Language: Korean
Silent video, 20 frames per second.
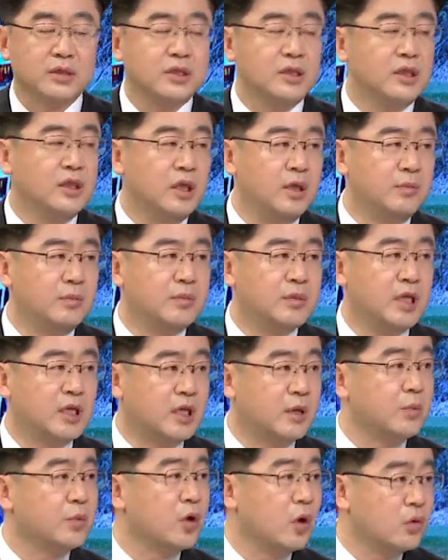신임 이제
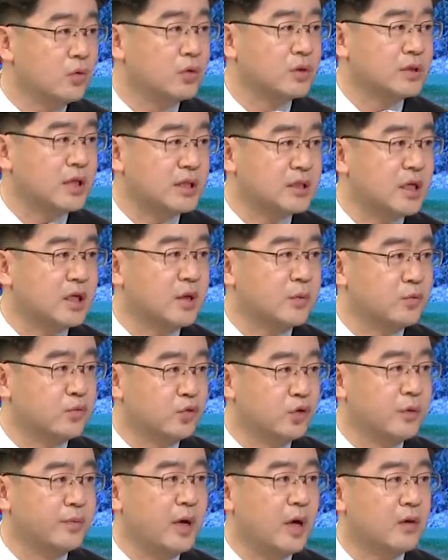김경욱 사장이
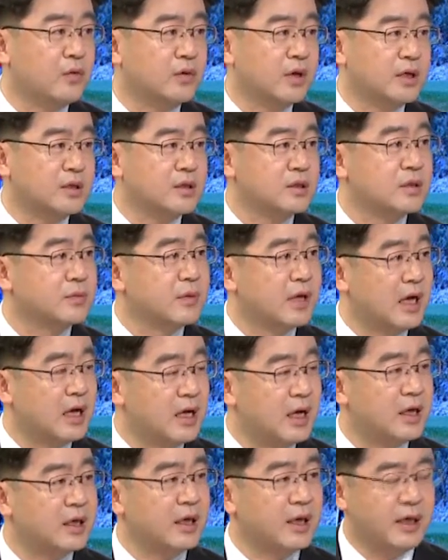부임하고 나서 지금
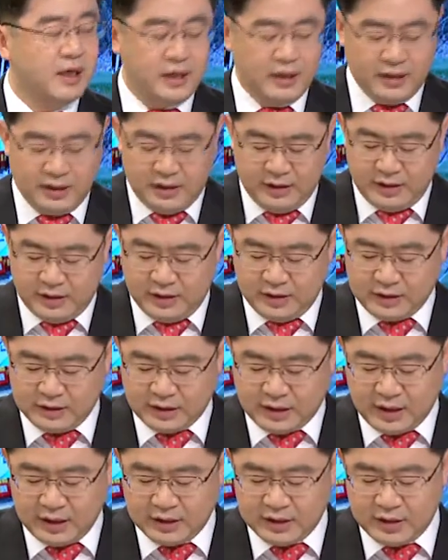강하게 어,
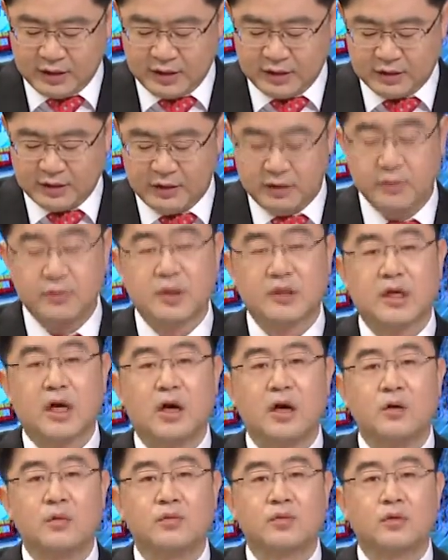스카이 7위를 뭐
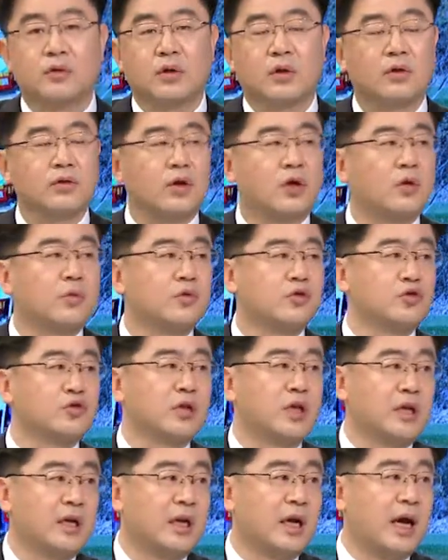4월부터 영업을
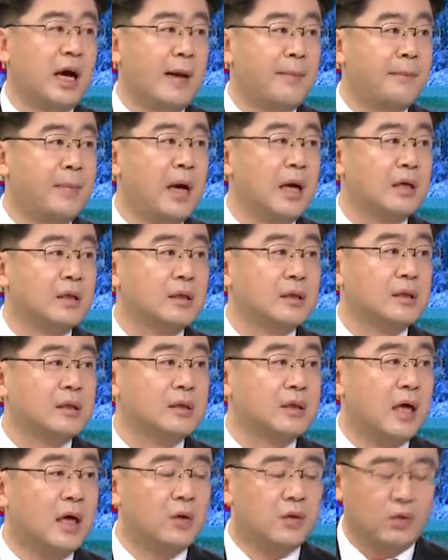중단하라 압박을
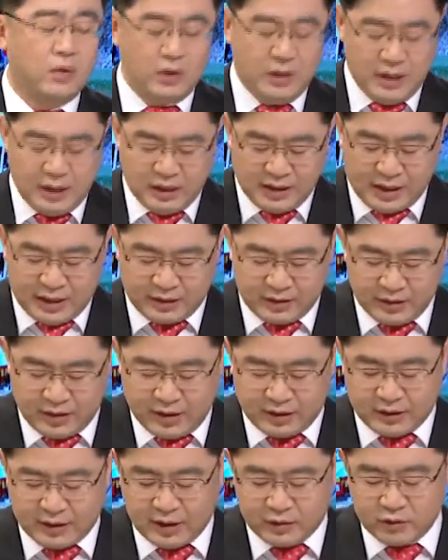하고
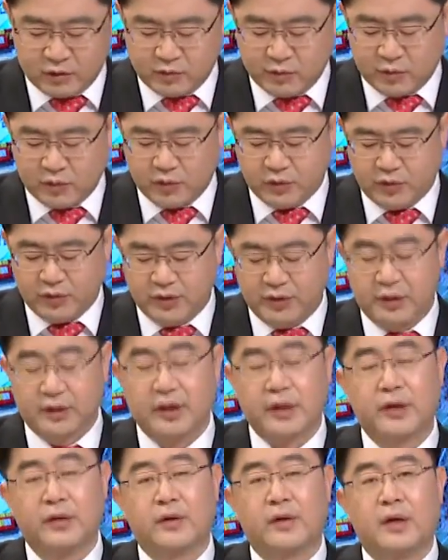강경한 태도를 보이고
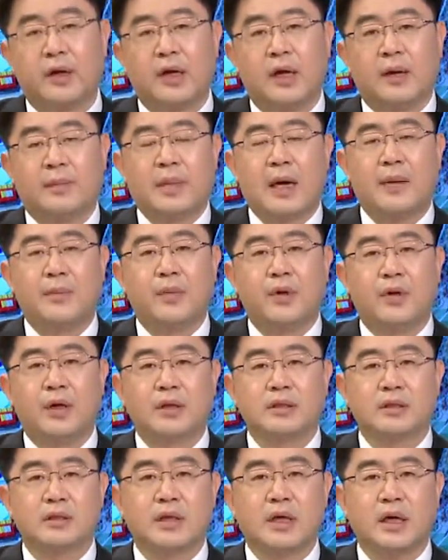있는데요. 반면에
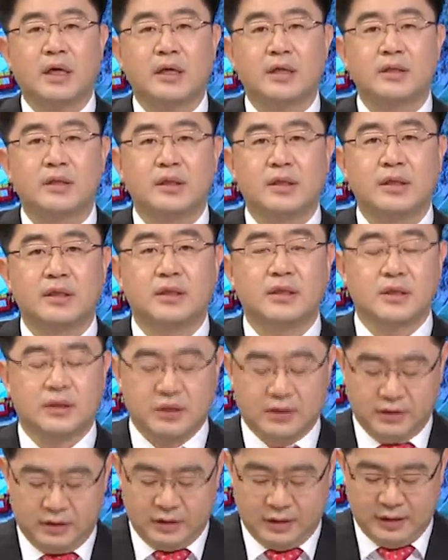스카이 7위
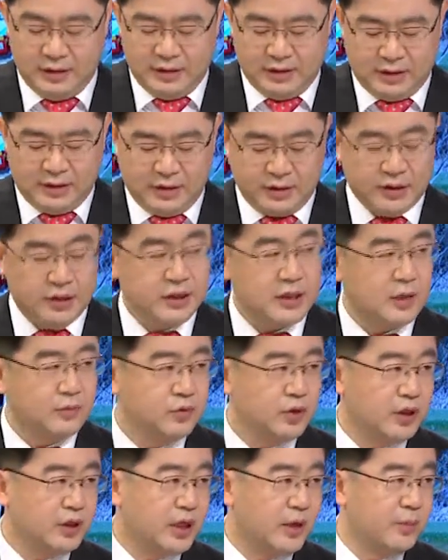측은 어,
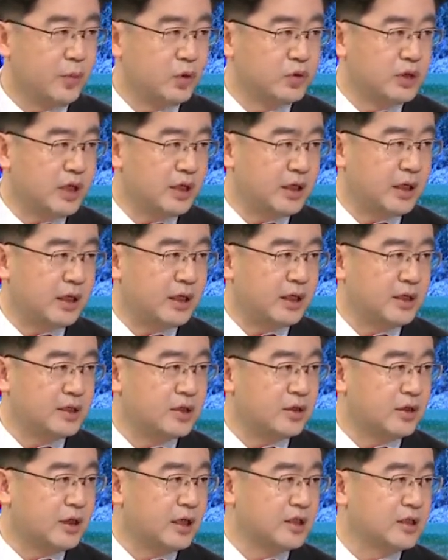지상물에 대한 보상이 있기
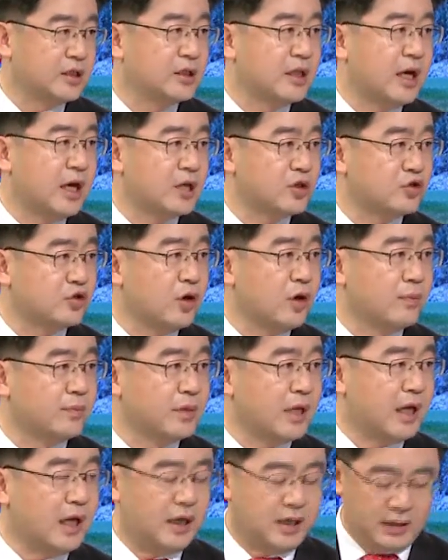전까지는 나갈 수가
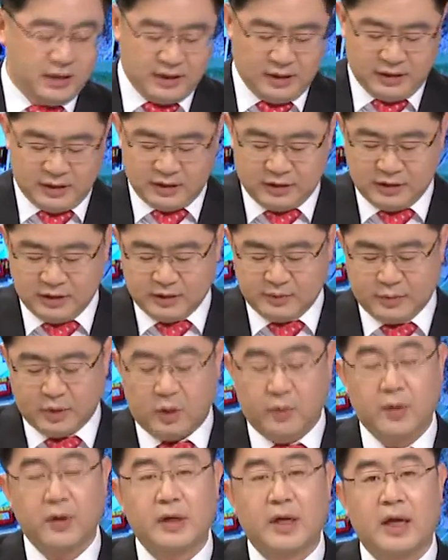없다. 즉
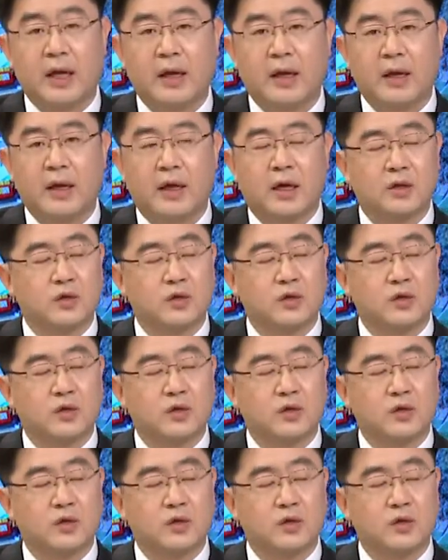법원의 아,